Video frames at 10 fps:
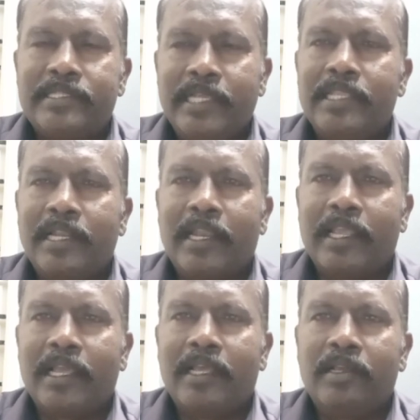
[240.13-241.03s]
நீங்கள்
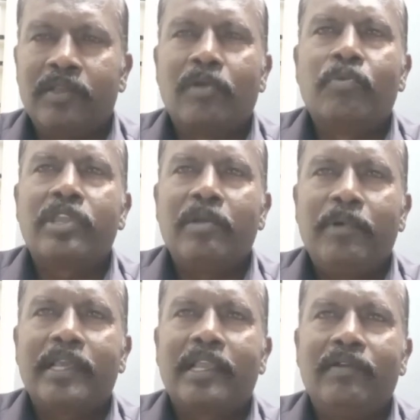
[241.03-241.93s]
சேர்ந்துருக்கிறீங்க இது ஒரு
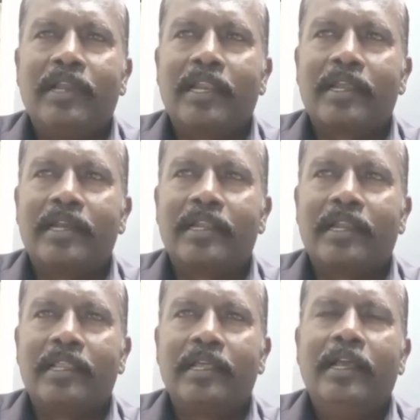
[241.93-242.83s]
முக்கியமான கேள்வி எல்லோரும்
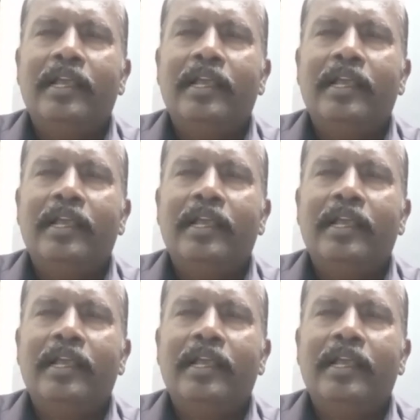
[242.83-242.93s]
கேட்டிருக்கிறது